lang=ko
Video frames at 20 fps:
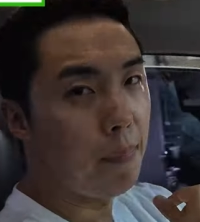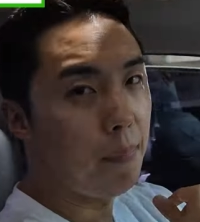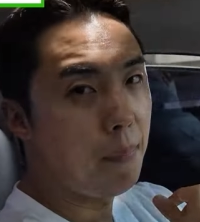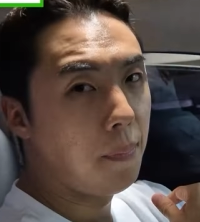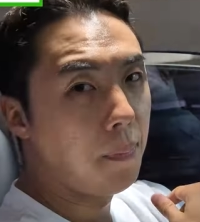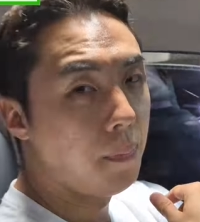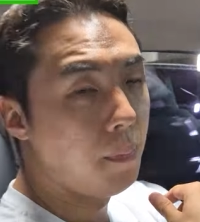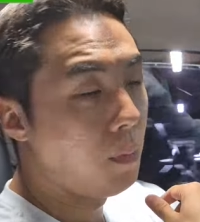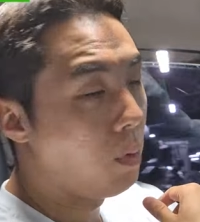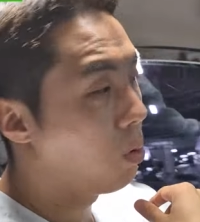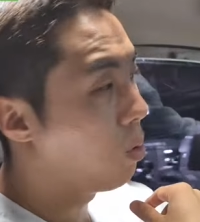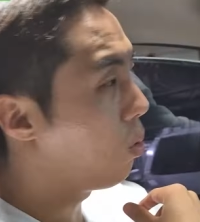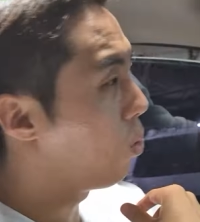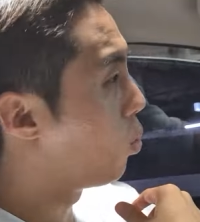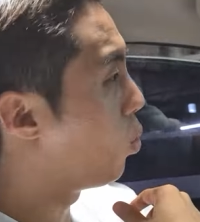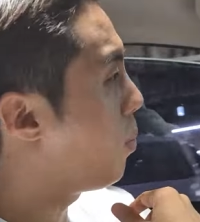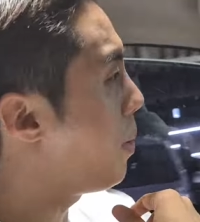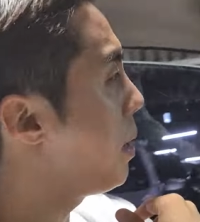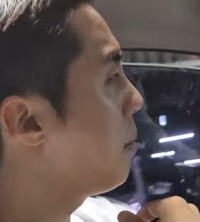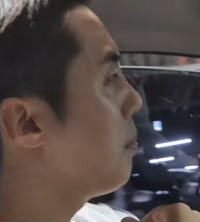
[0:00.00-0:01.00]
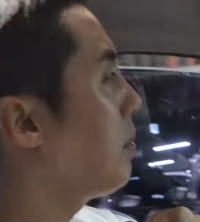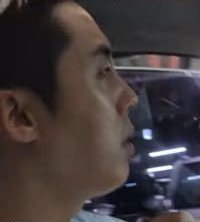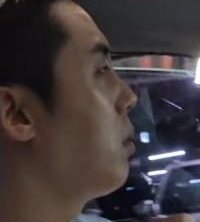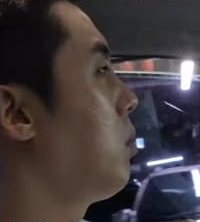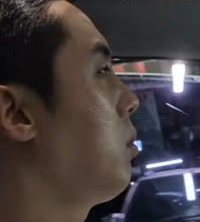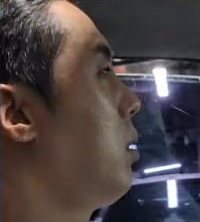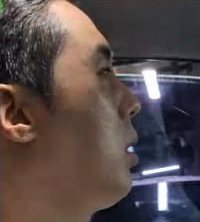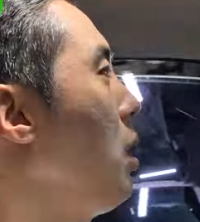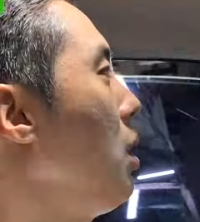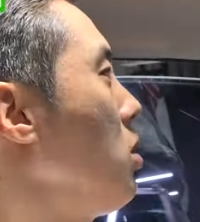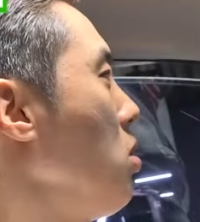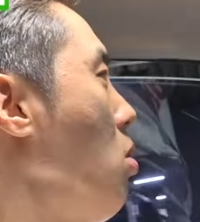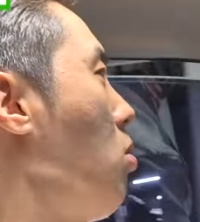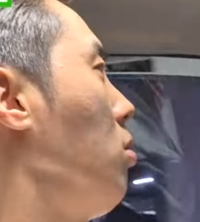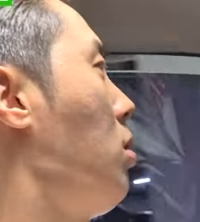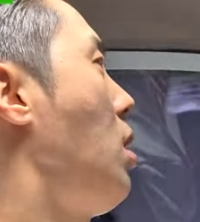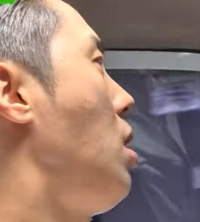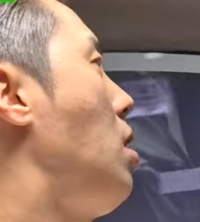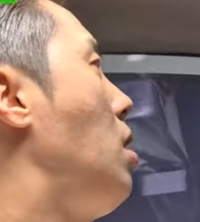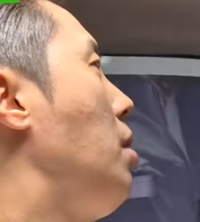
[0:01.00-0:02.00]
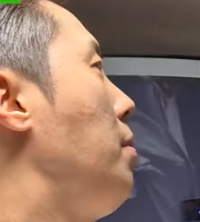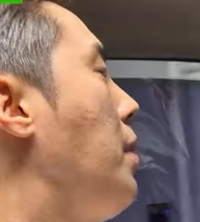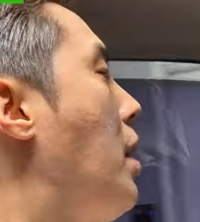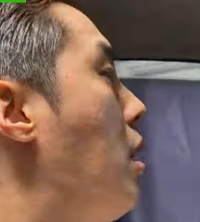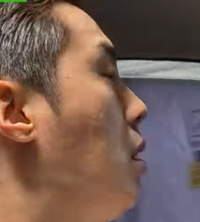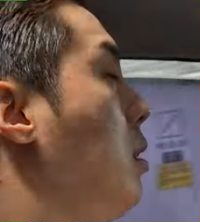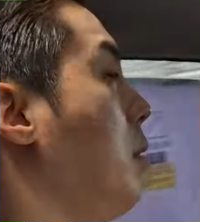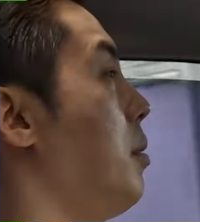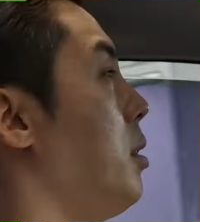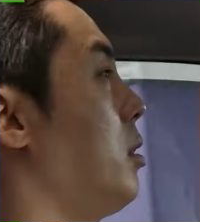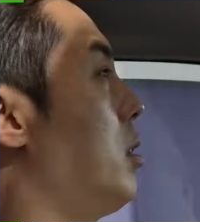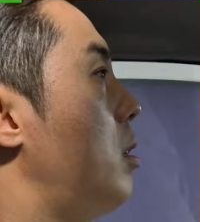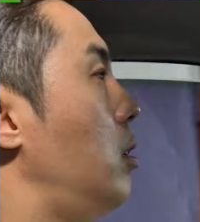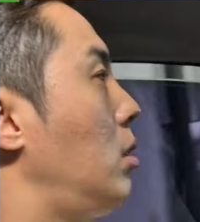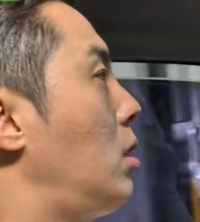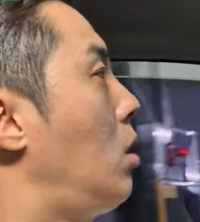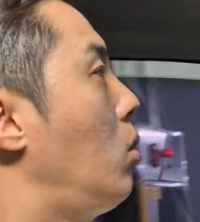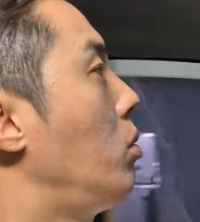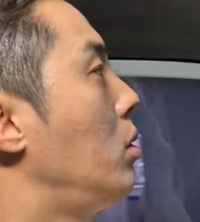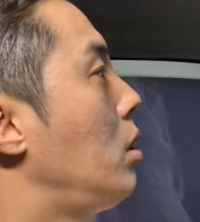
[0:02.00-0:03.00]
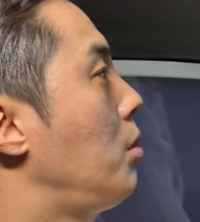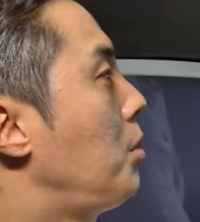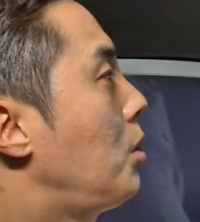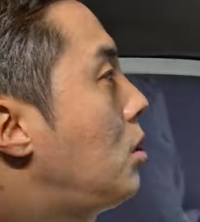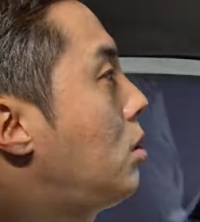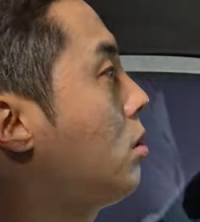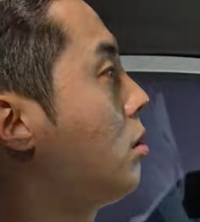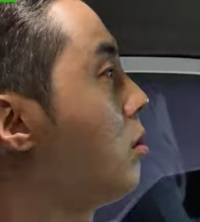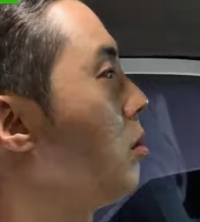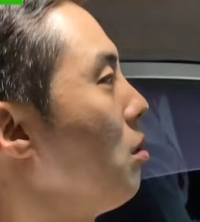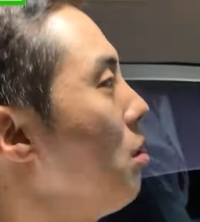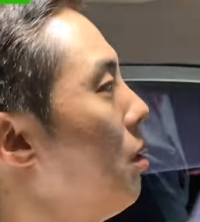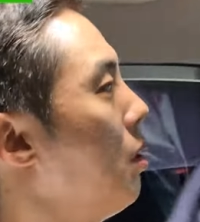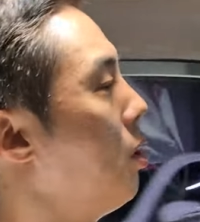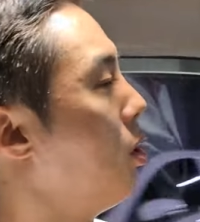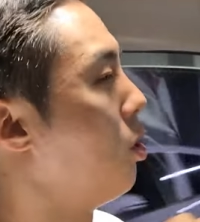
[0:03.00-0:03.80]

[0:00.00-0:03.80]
음. 어, 500만 원대 정답이 알뜰하지 않을까 왜냐면